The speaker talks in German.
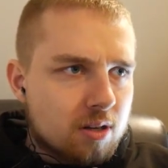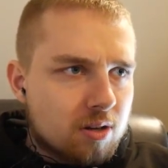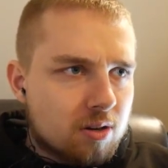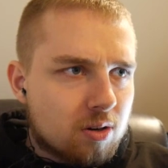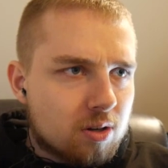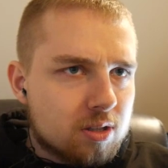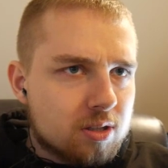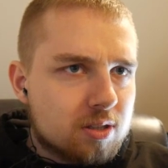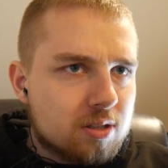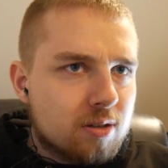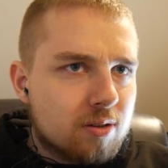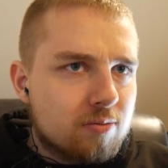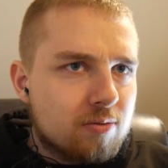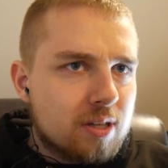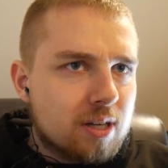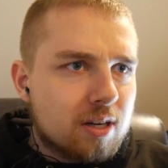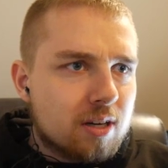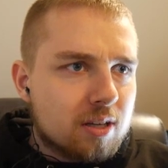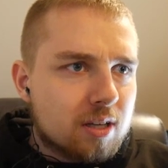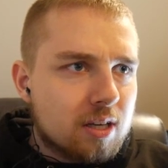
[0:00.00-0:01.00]
Und
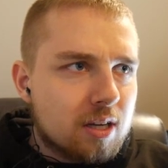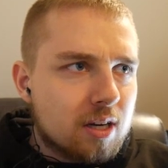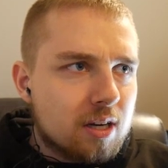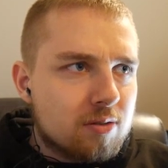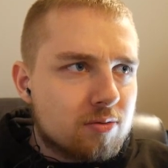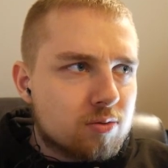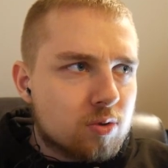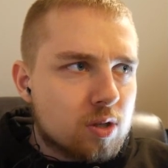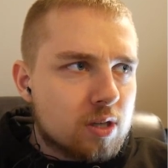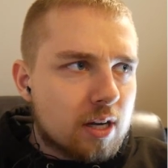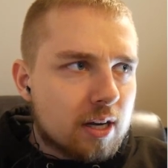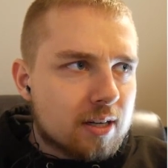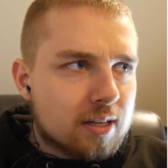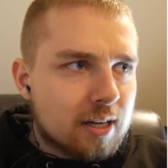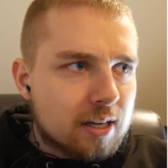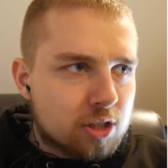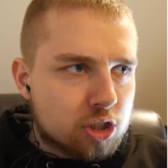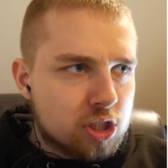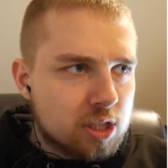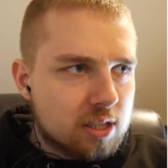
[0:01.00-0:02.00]
wir gehen wohl nach
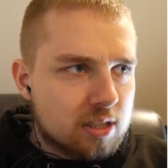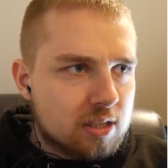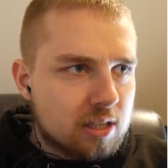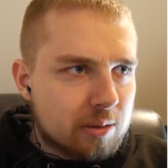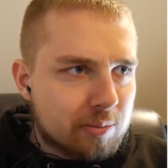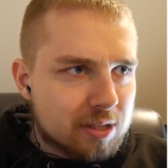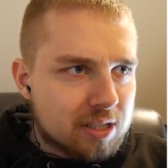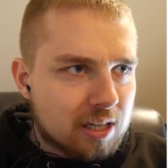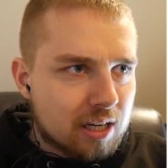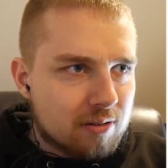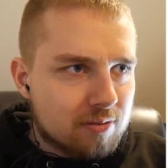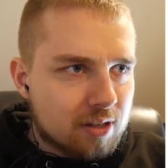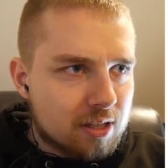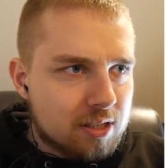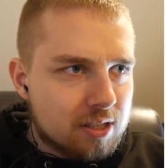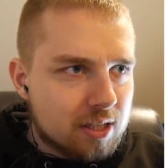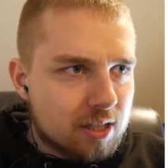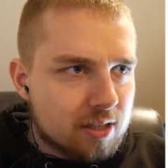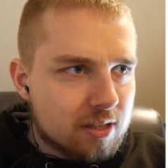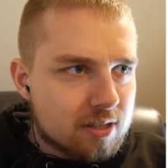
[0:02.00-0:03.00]
Kashyyyk, nehme ich an, weil
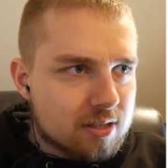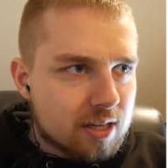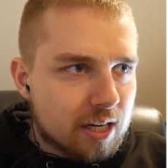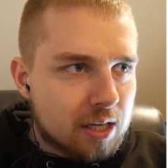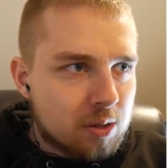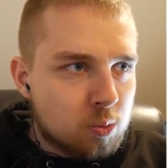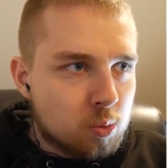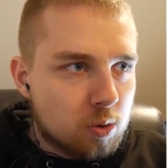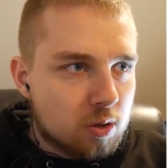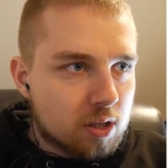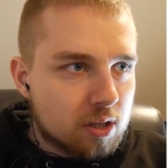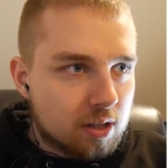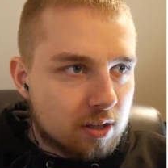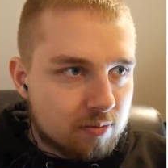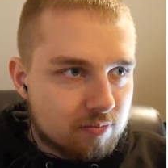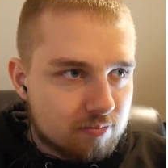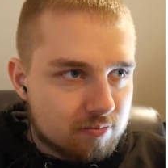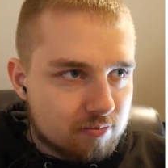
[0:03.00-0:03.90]
hier ist ein Wookie.